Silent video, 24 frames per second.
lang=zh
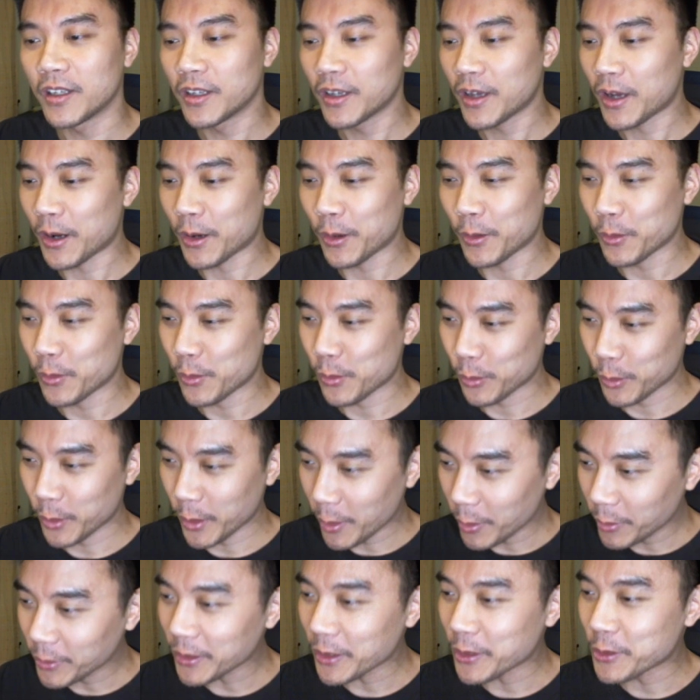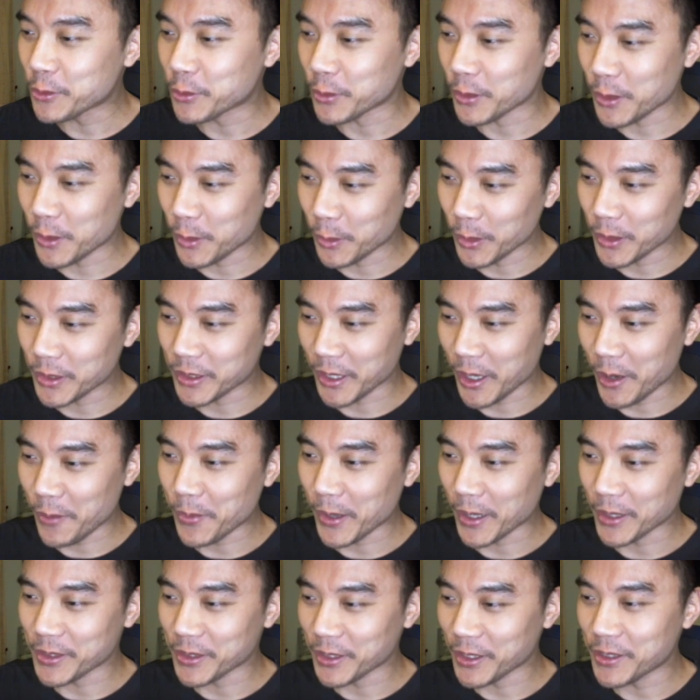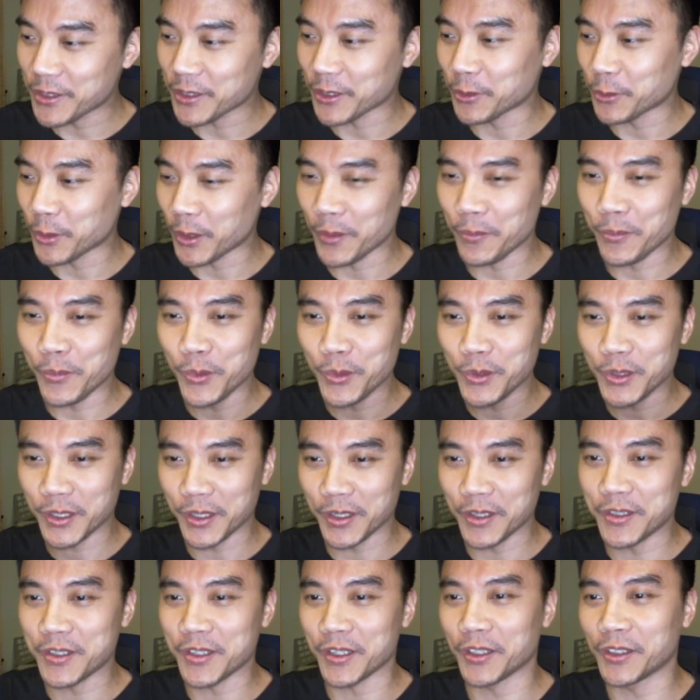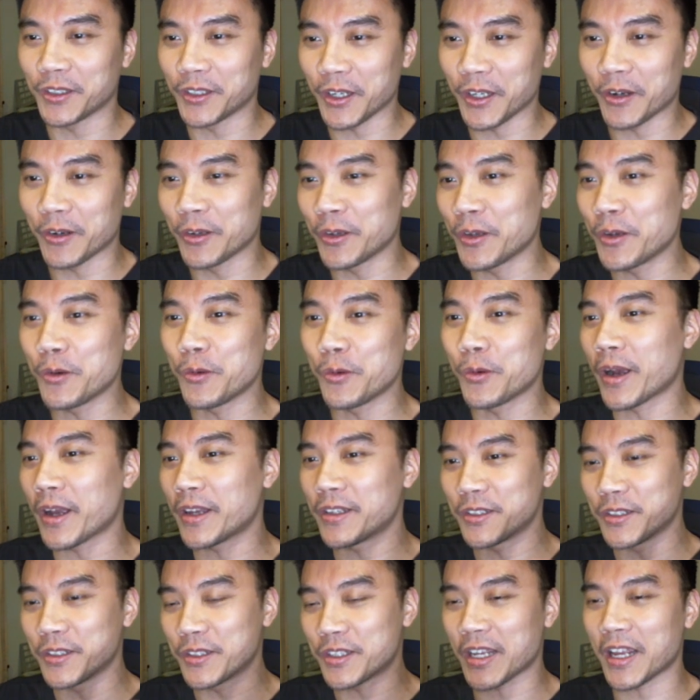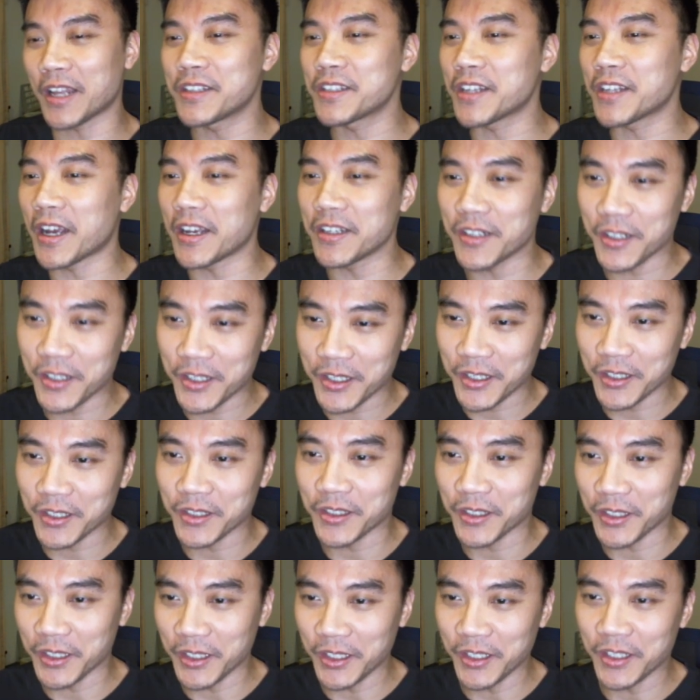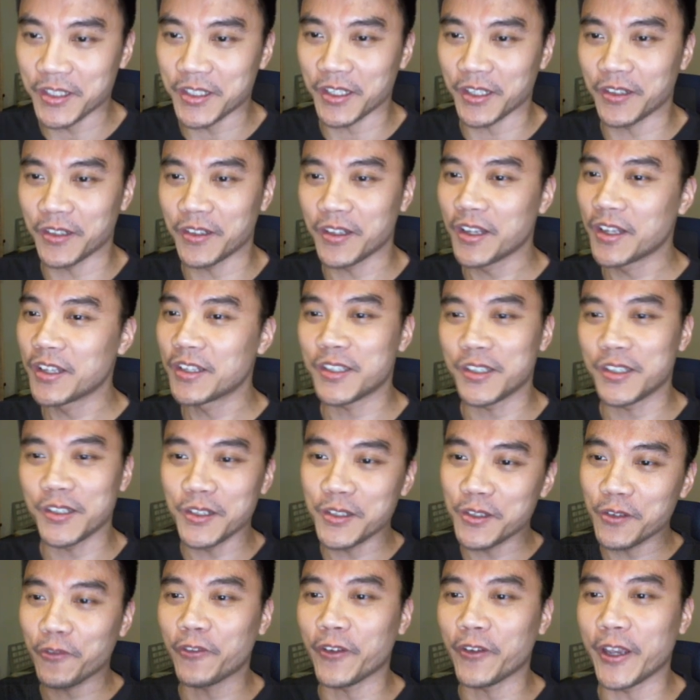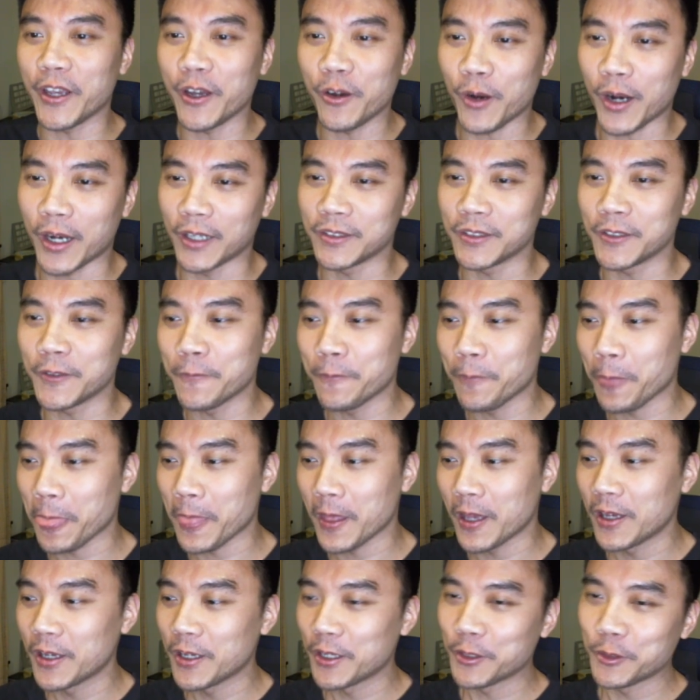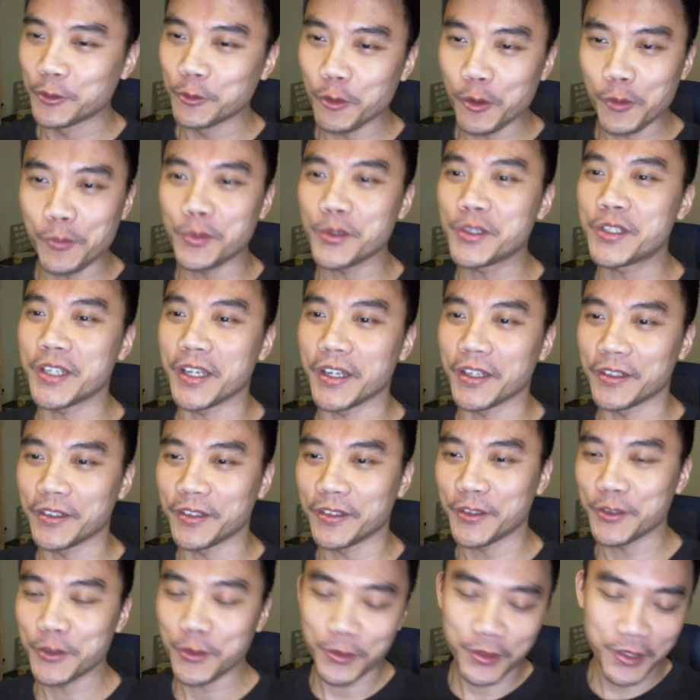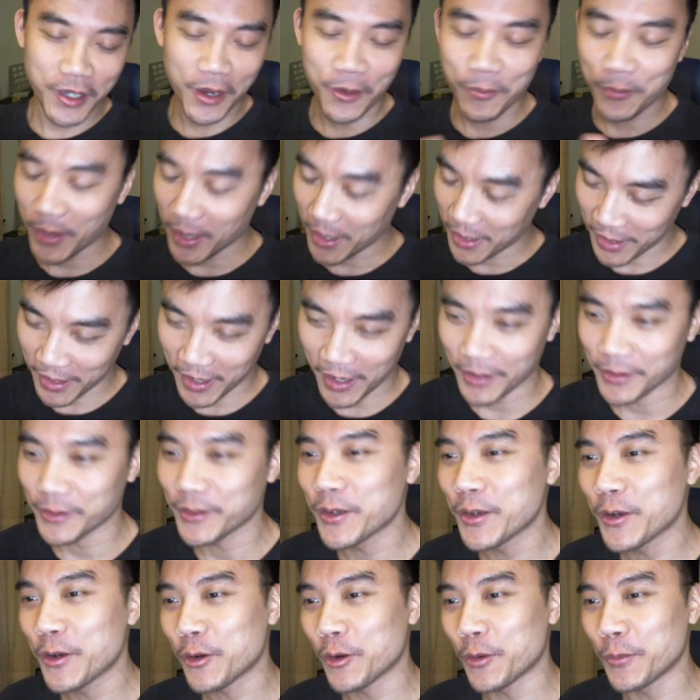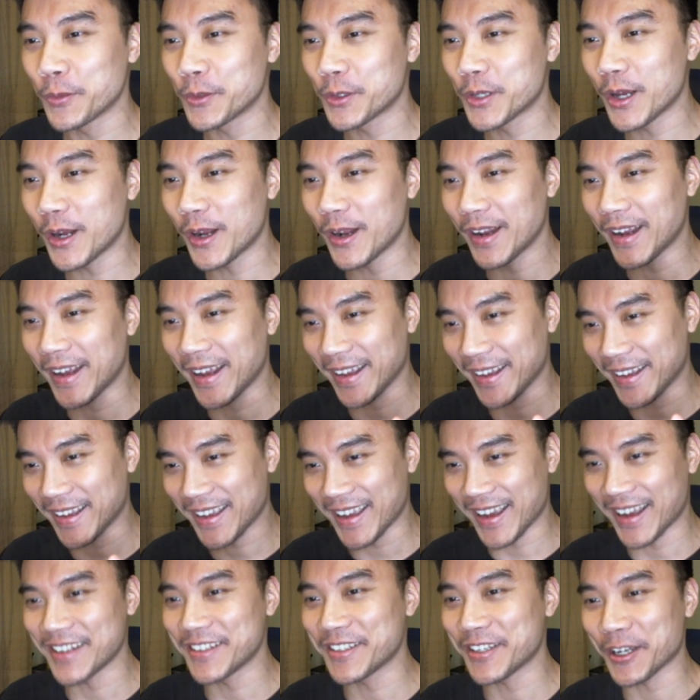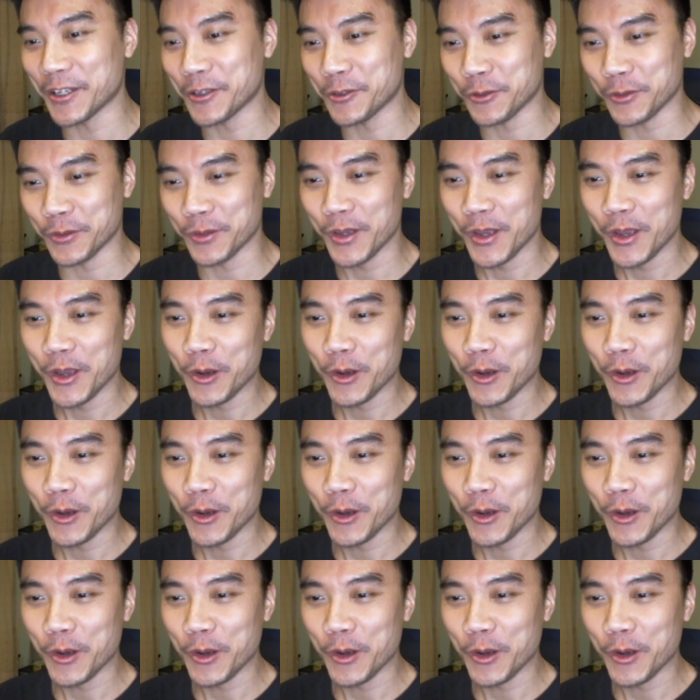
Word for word: 好，我有点觉得，我想要把这一整段目前的剪掉，因为我开始掺杂一些个人的意见，其实是废话的。如果不剪，就这样吧，干，我们再看下去。